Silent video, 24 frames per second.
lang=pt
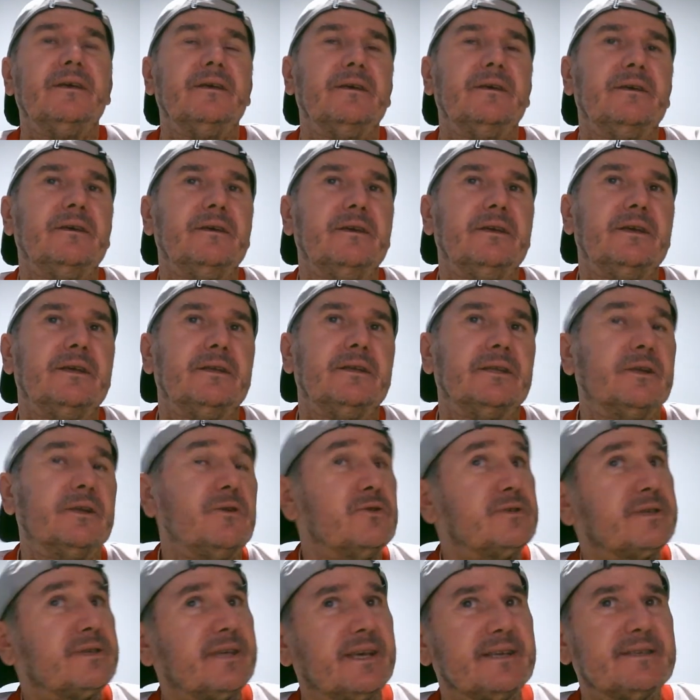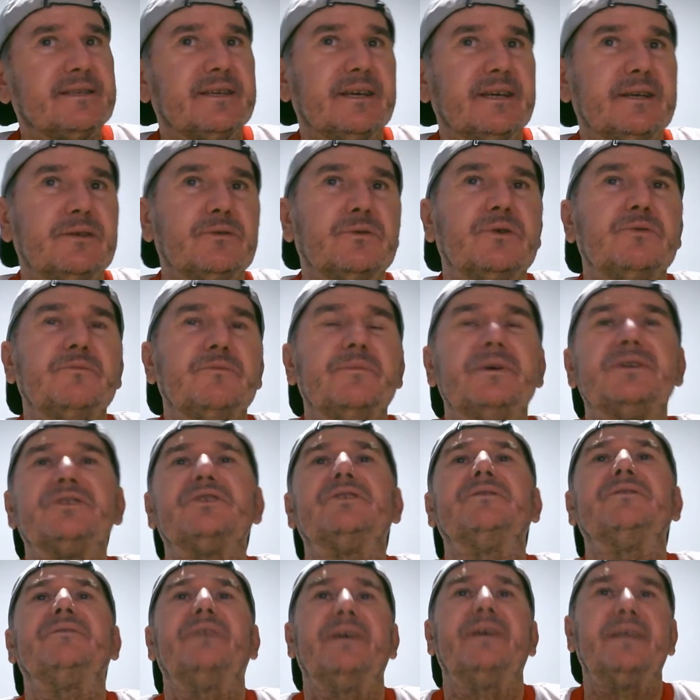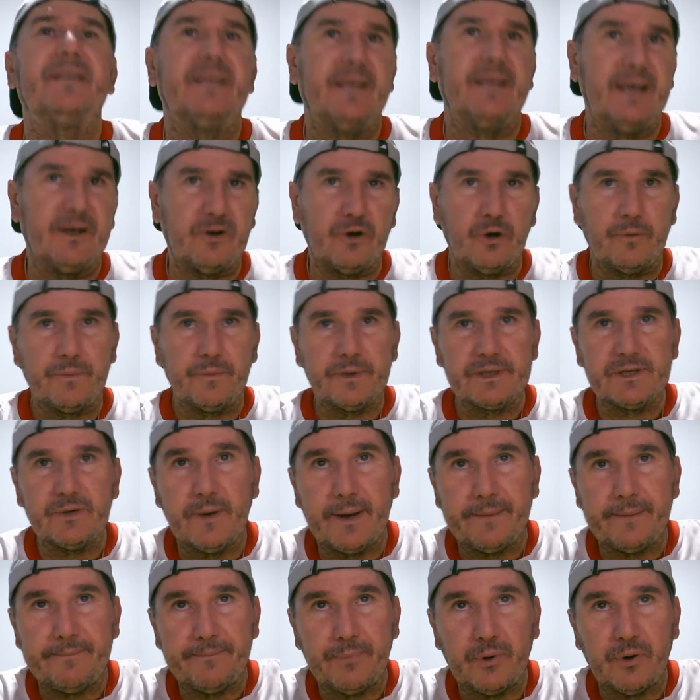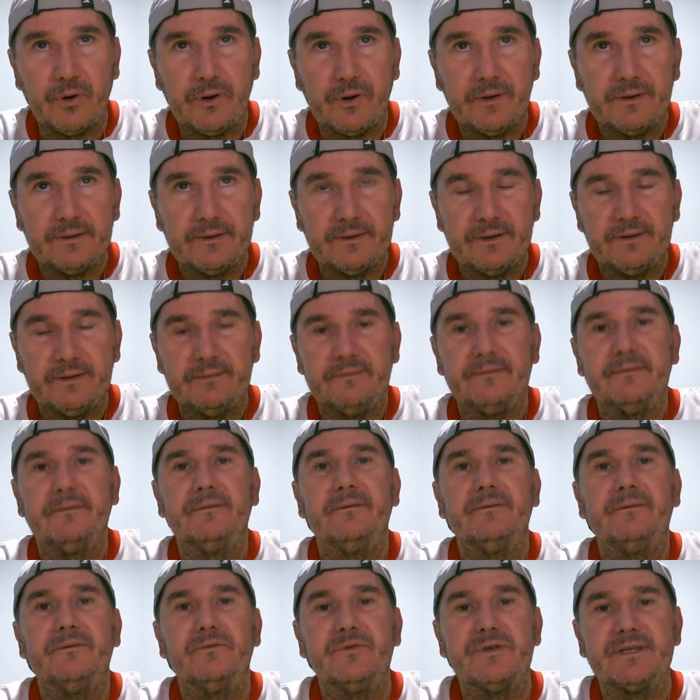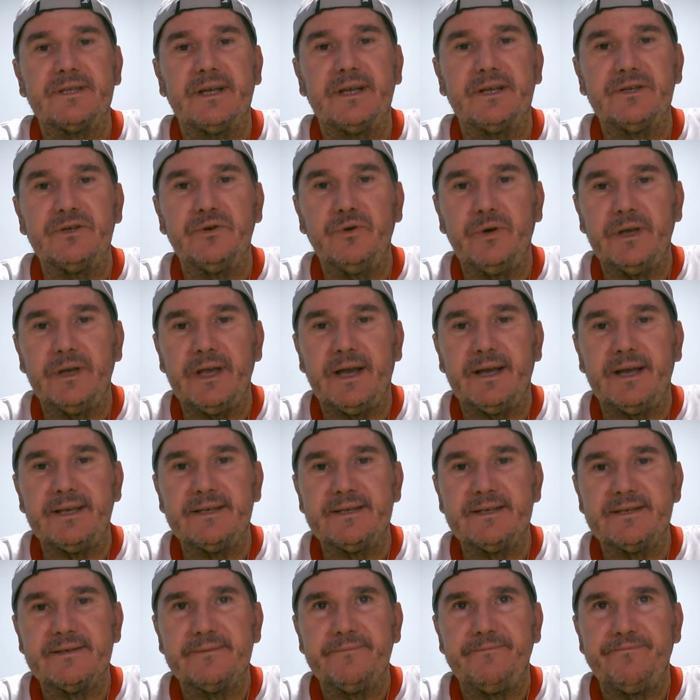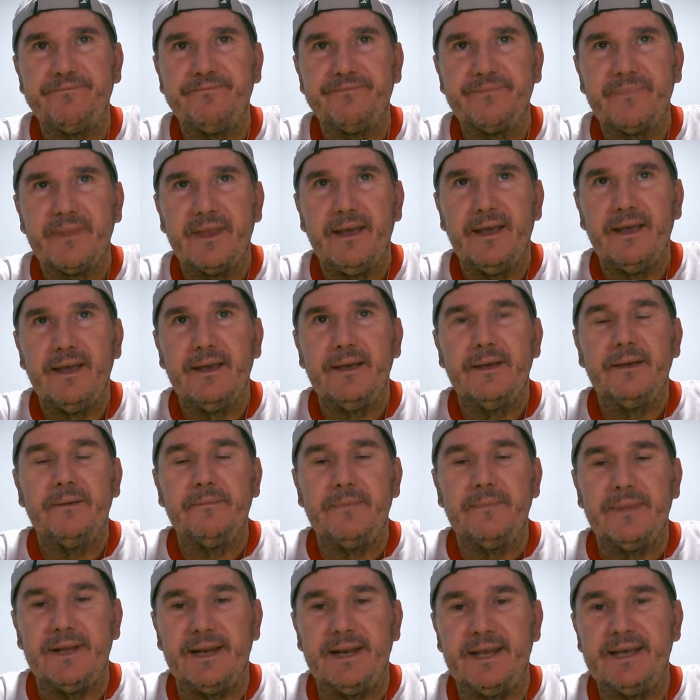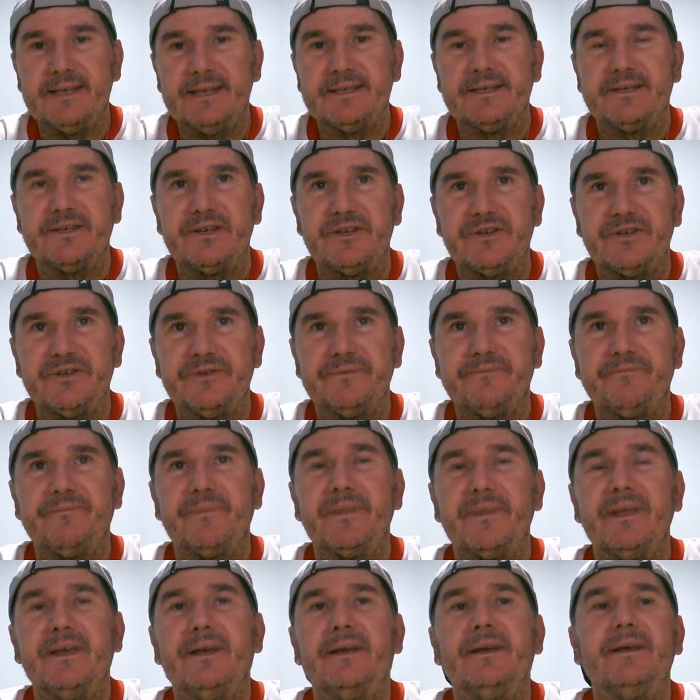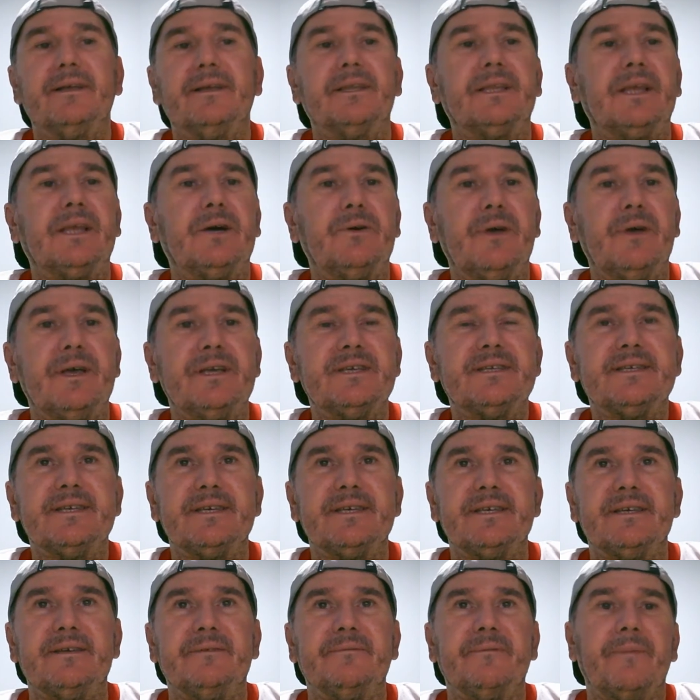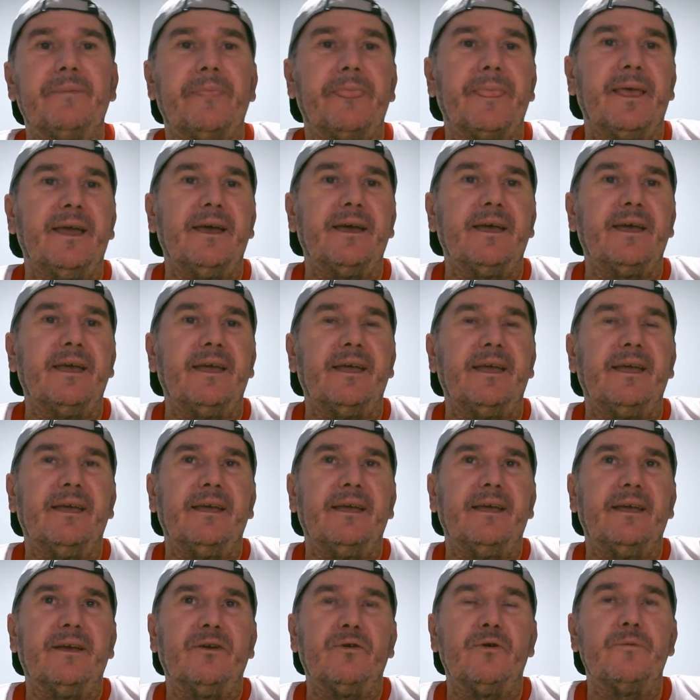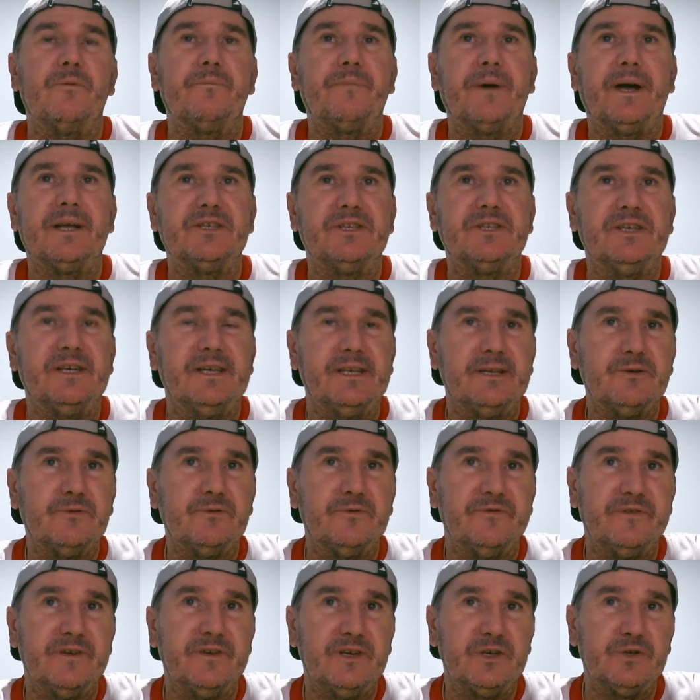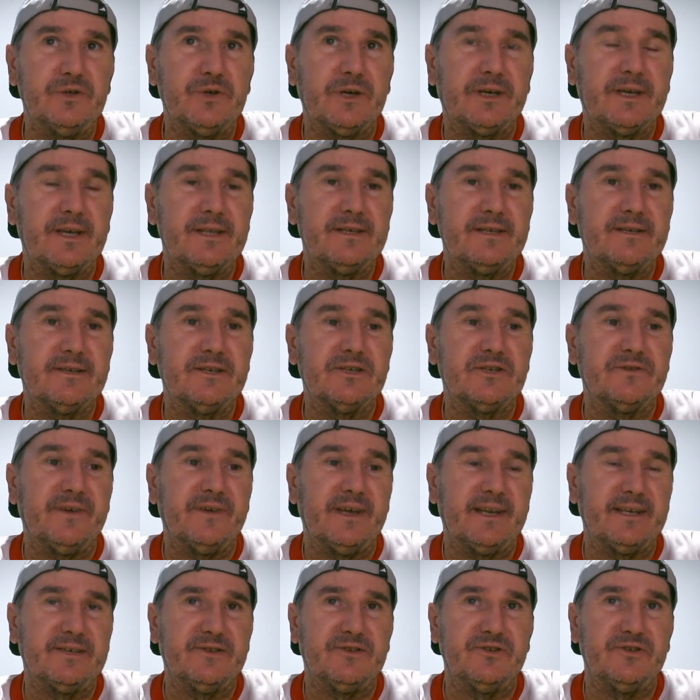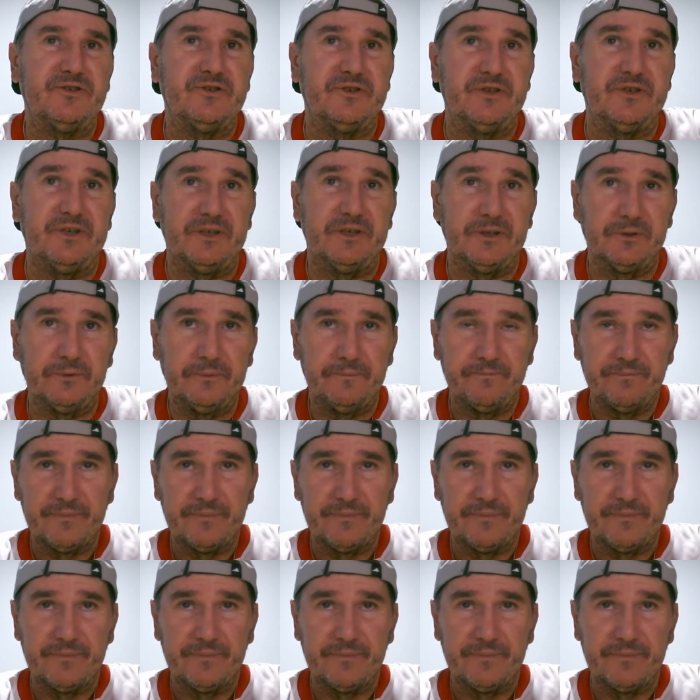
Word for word: E não esquecendo que o mês que vem tem a Copa de Guapó, no estado de Goiás. Beleza, gente? Então é isso aí. É, compartilhem o vídeo, aqueles que estiverem assistindo,